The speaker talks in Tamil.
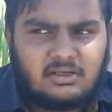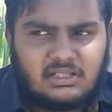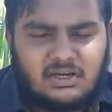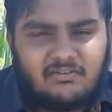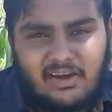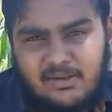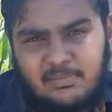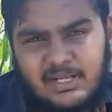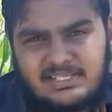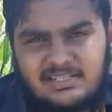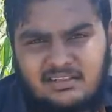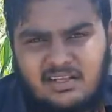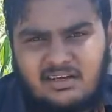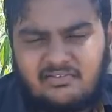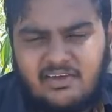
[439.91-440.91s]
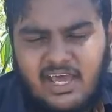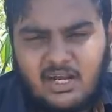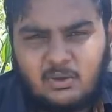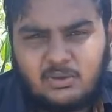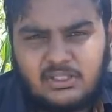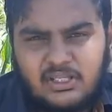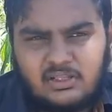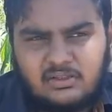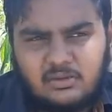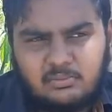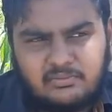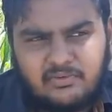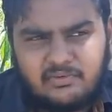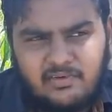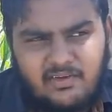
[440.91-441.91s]
அந்த வைப்ரேஷன் தான் வேறு
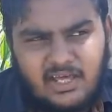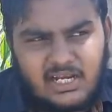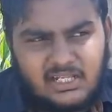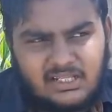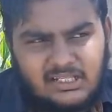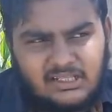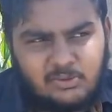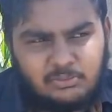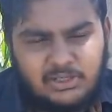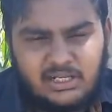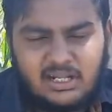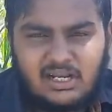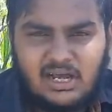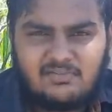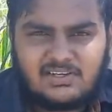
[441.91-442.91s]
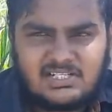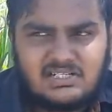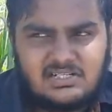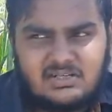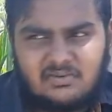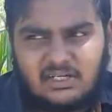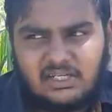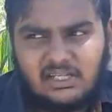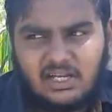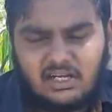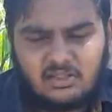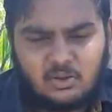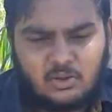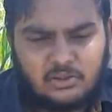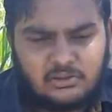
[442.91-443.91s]
எதையும் வேறு எதுவுமே இல்லை நான் ஃபஸ்ட்டு வண்டி
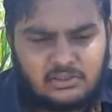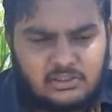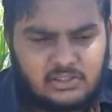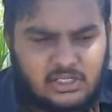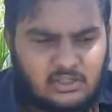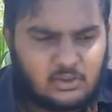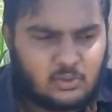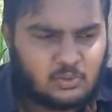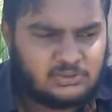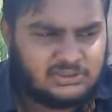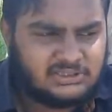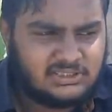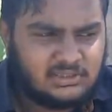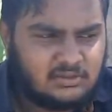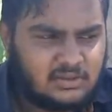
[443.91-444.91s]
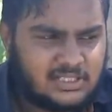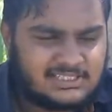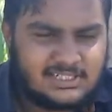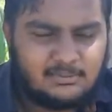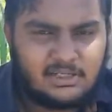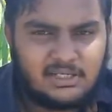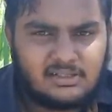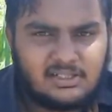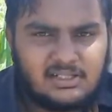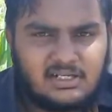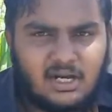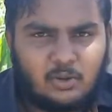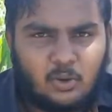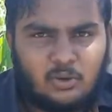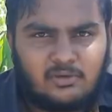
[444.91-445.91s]
எடுத்ததே வந்து எனக்கு கொஞ்சம் கஷ்டமாக இருந்தது
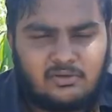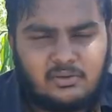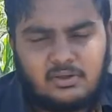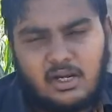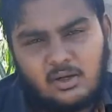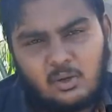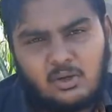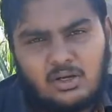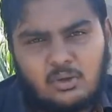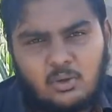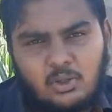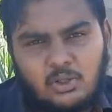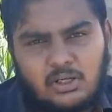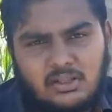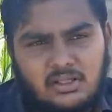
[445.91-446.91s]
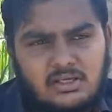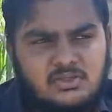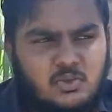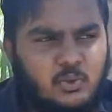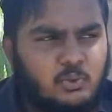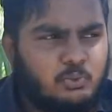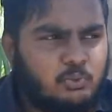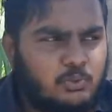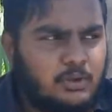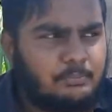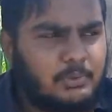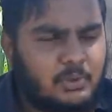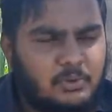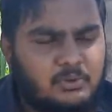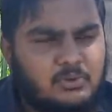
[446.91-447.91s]
கண்ட்ரோல் கண்ட்ரோலில் கொண்டு வரதுக்கு ஸோ
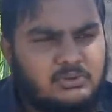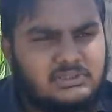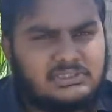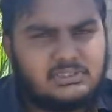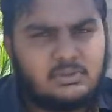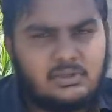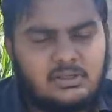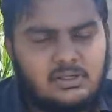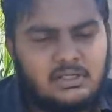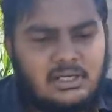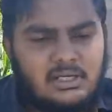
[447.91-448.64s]
அப்புறம் கொஞ்சம் ஒரு